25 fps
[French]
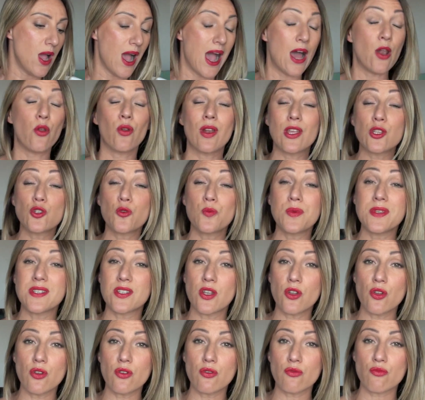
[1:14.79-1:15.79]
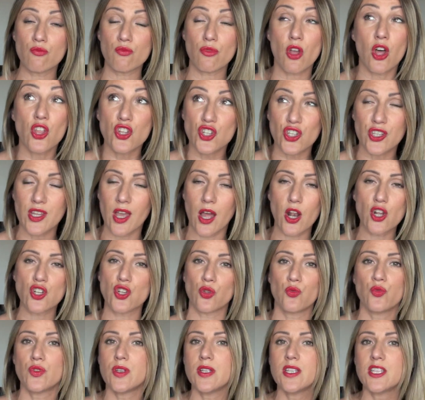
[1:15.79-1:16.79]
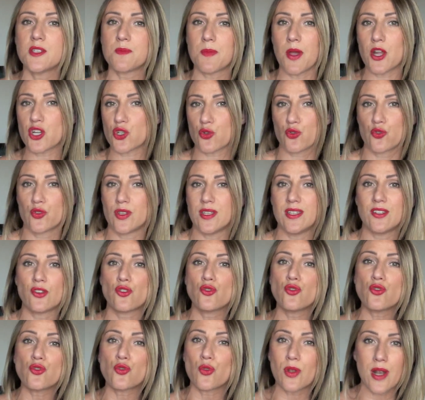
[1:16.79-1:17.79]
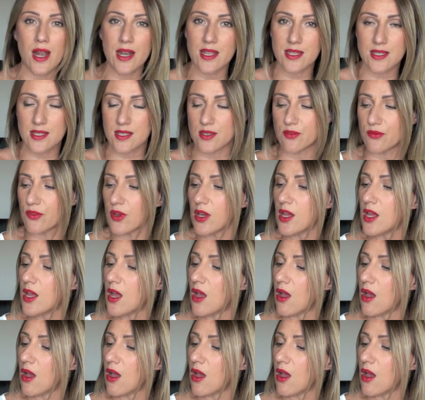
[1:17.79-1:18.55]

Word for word: Alors l'assouplissant en général j'en utilise pas, j'utilise juste de la lessive.